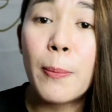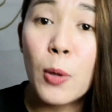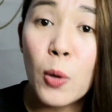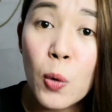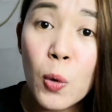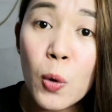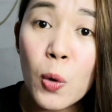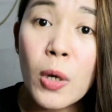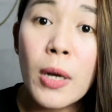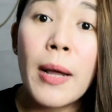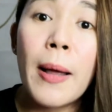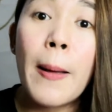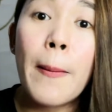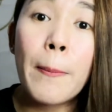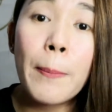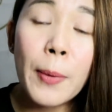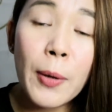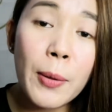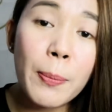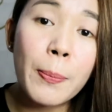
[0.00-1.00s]
blue,
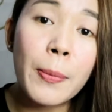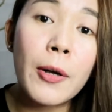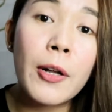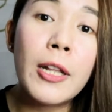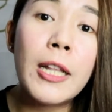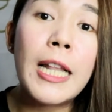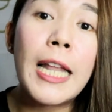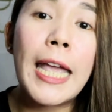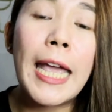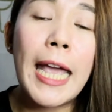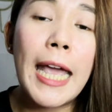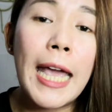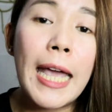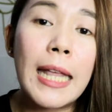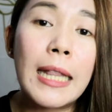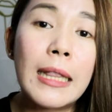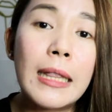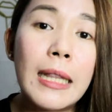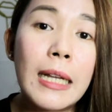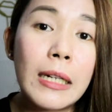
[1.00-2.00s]
purple
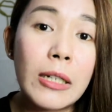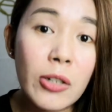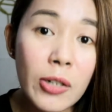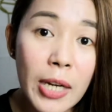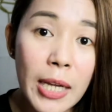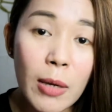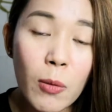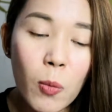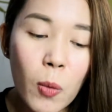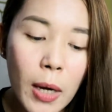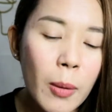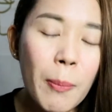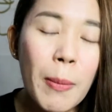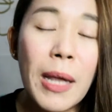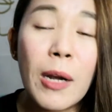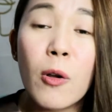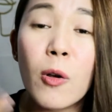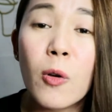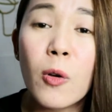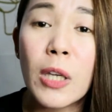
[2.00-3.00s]
and the gray one.
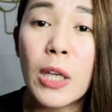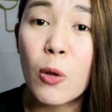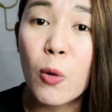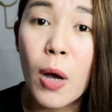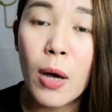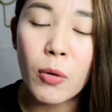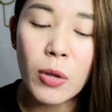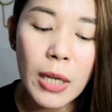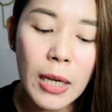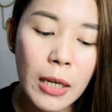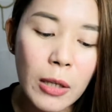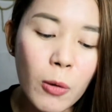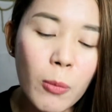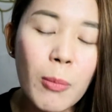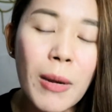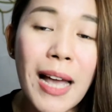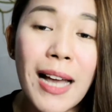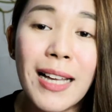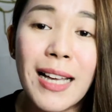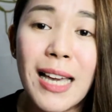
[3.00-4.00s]
Pero kinuha ko na lang yung
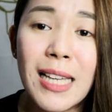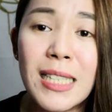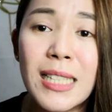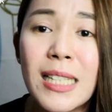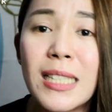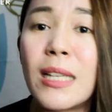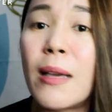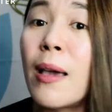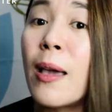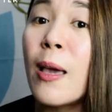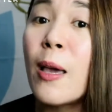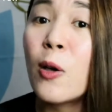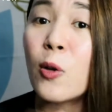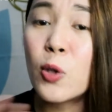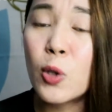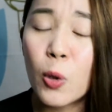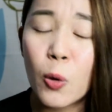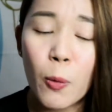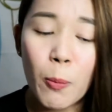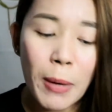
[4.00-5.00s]
black guys kasi
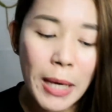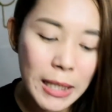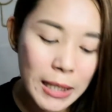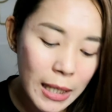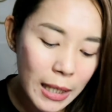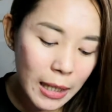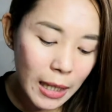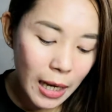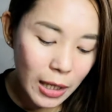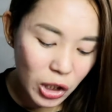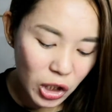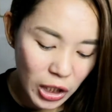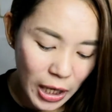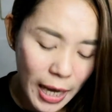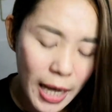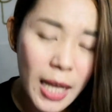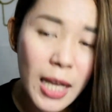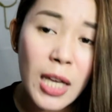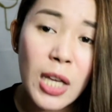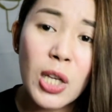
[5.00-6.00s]
gusto ko basic lang
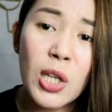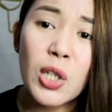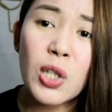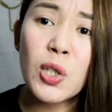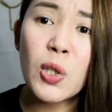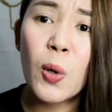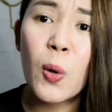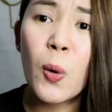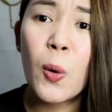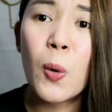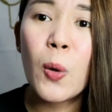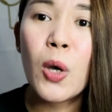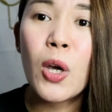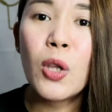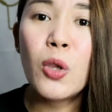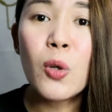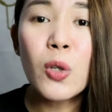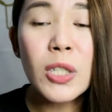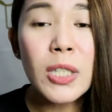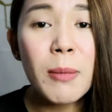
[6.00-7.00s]
siya. So,
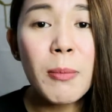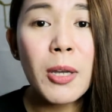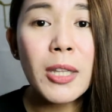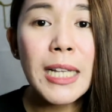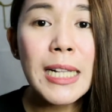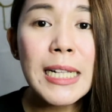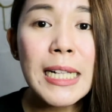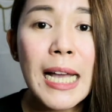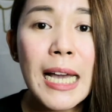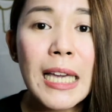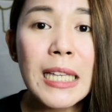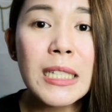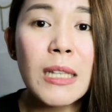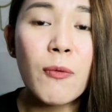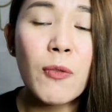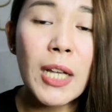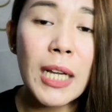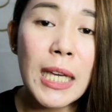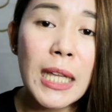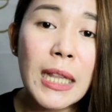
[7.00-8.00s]
doon sa model guys,
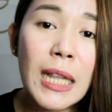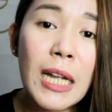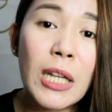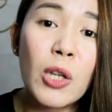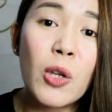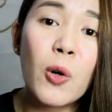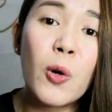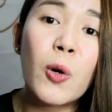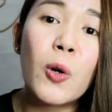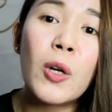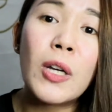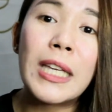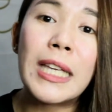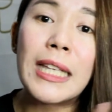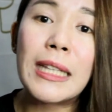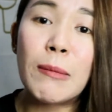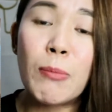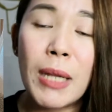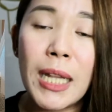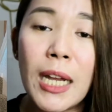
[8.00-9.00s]
if nakita nyo,
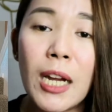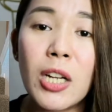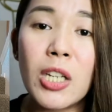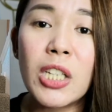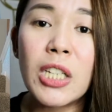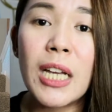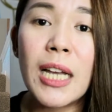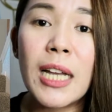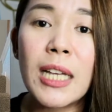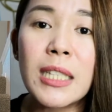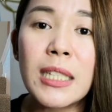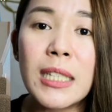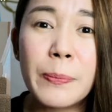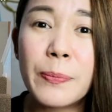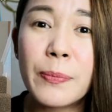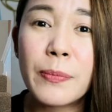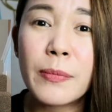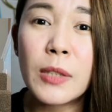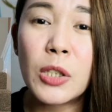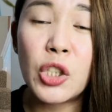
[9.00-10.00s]
pinair niya sa